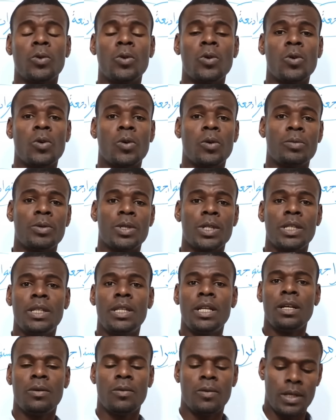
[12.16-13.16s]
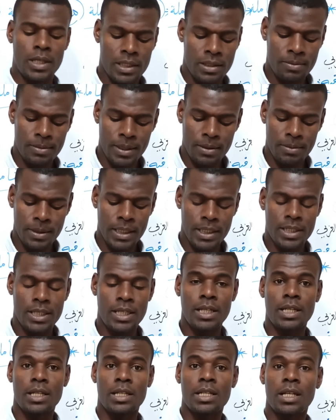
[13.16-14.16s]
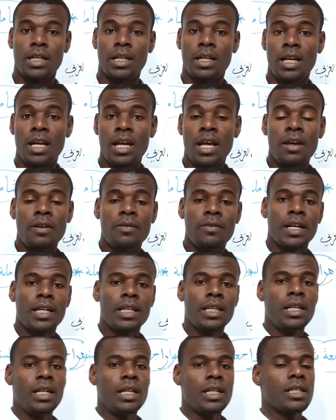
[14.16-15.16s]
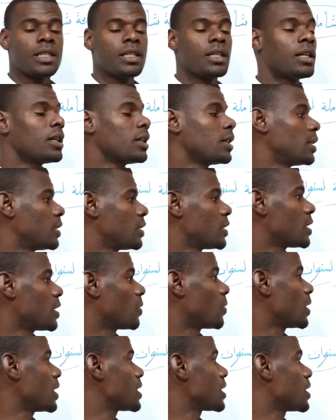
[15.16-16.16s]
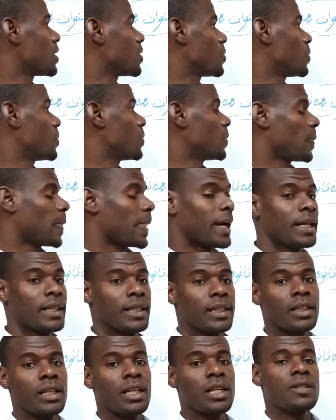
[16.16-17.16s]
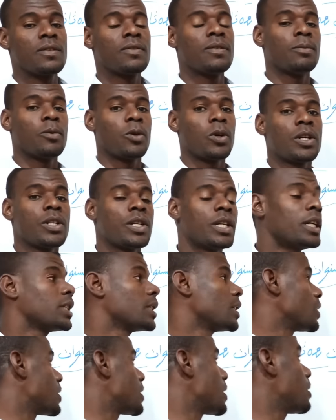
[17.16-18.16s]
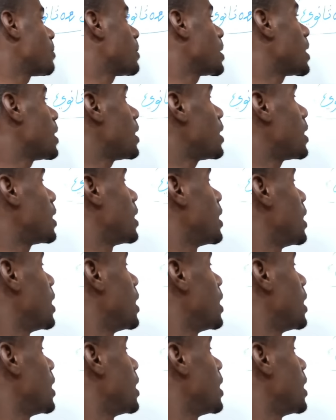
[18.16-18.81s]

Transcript: كلكم جدا وعزما من أجل النجاح في هذه الحصة سنخصص هذا الدرس في مراجعة شاملة